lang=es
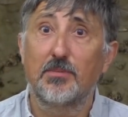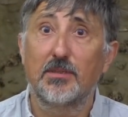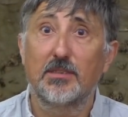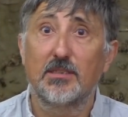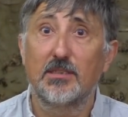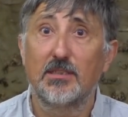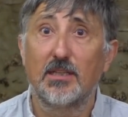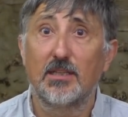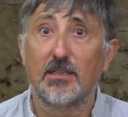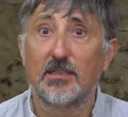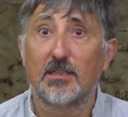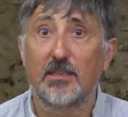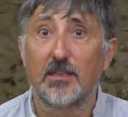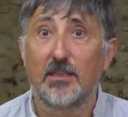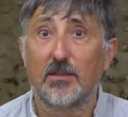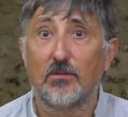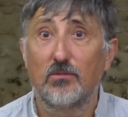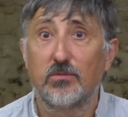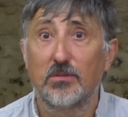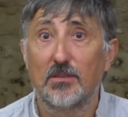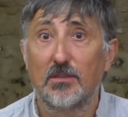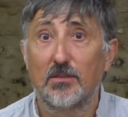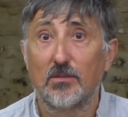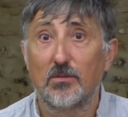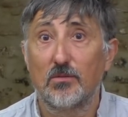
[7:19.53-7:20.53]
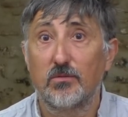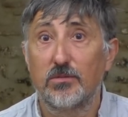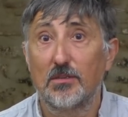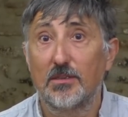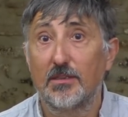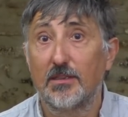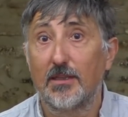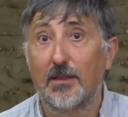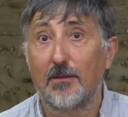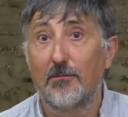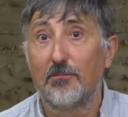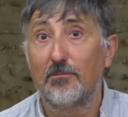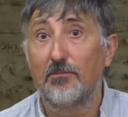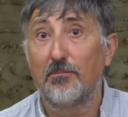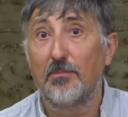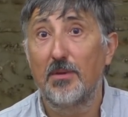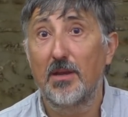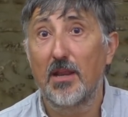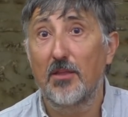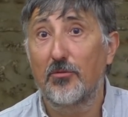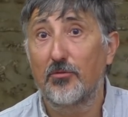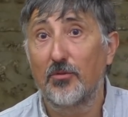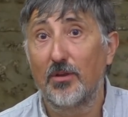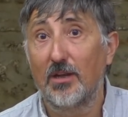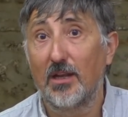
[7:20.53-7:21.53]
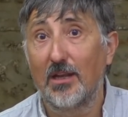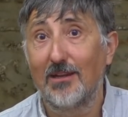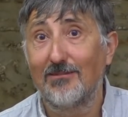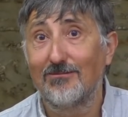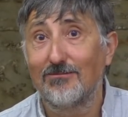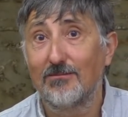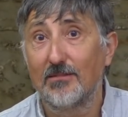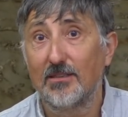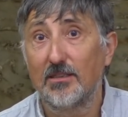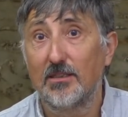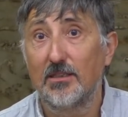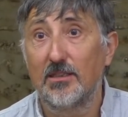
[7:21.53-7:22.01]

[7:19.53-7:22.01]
presidente de Venezuela